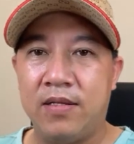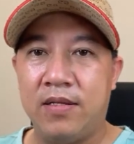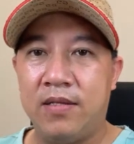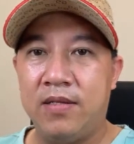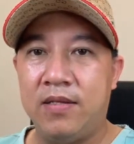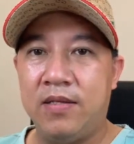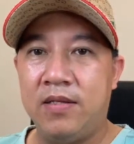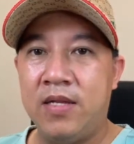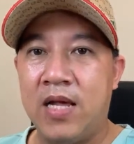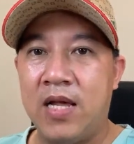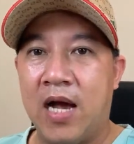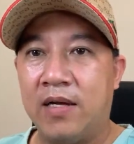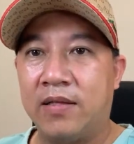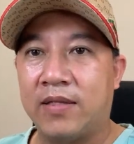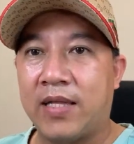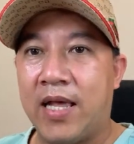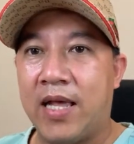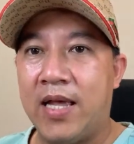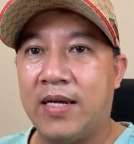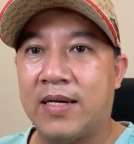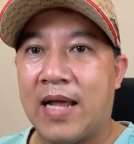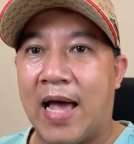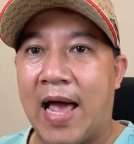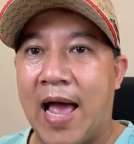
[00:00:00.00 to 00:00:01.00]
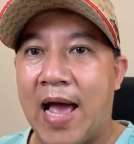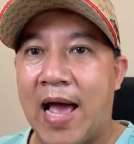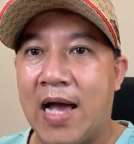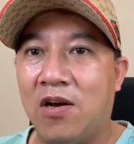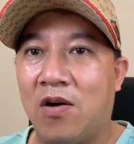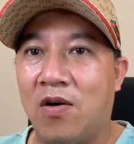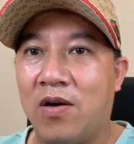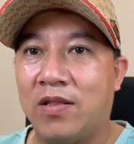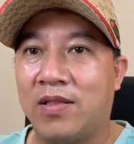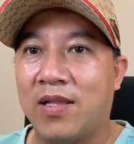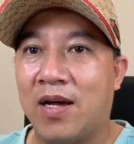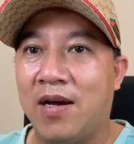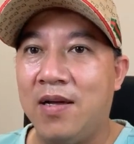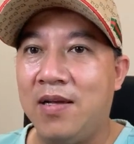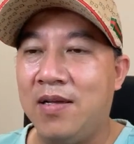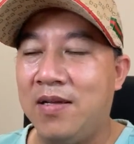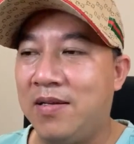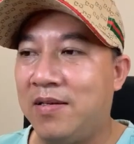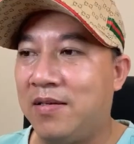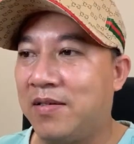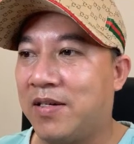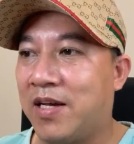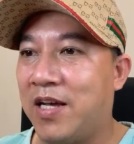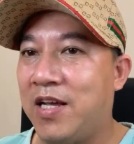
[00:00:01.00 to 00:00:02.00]
nhận tiền đã rồi
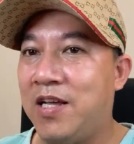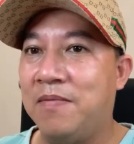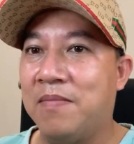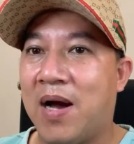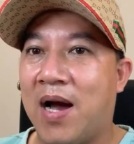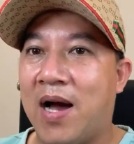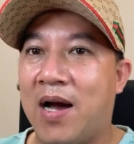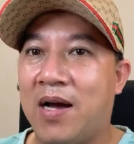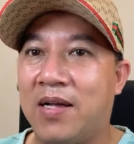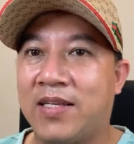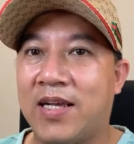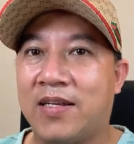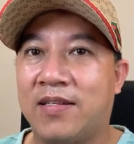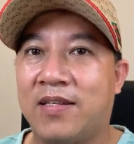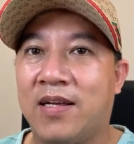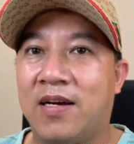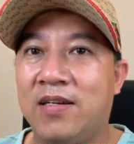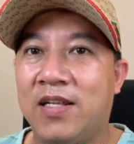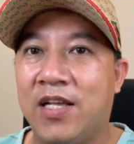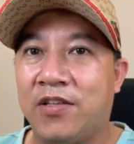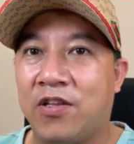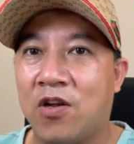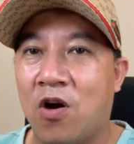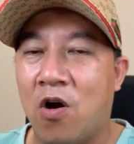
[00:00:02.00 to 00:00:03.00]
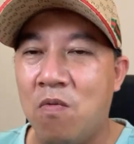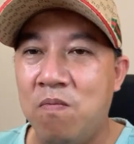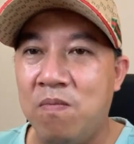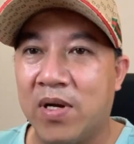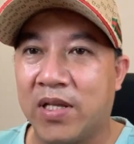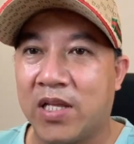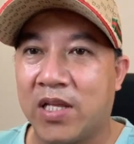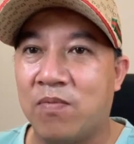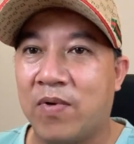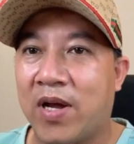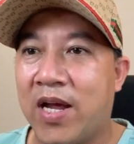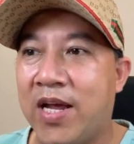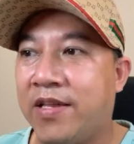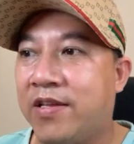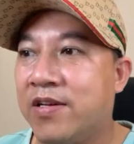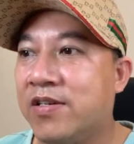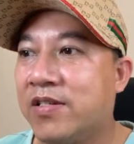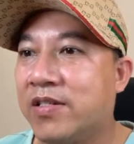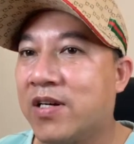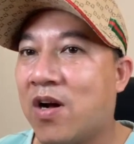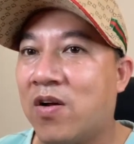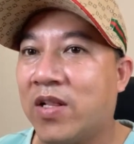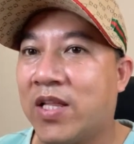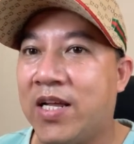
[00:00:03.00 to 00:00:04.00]
tới khi mà xét xử thì trốn, mà trong khi
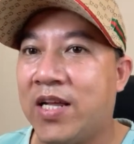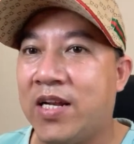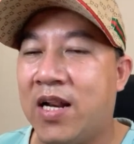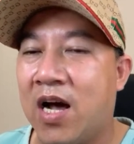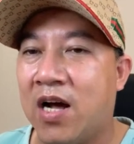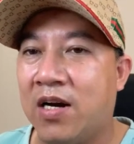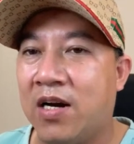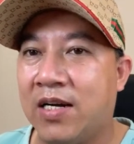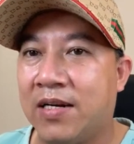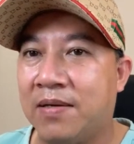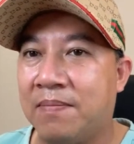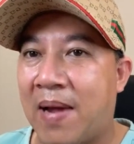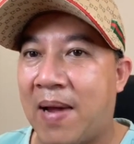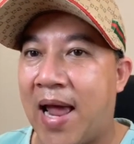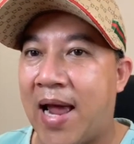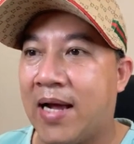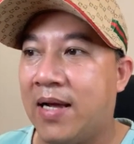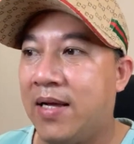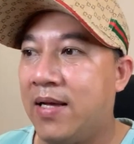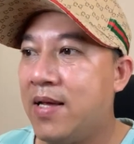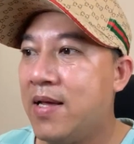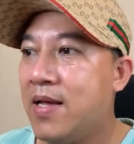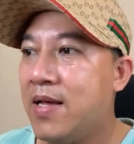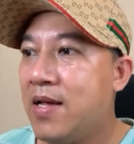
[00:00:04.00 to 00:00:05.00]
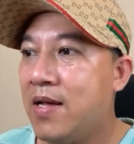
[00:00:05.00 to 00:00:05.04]
trước đó thì lên mạng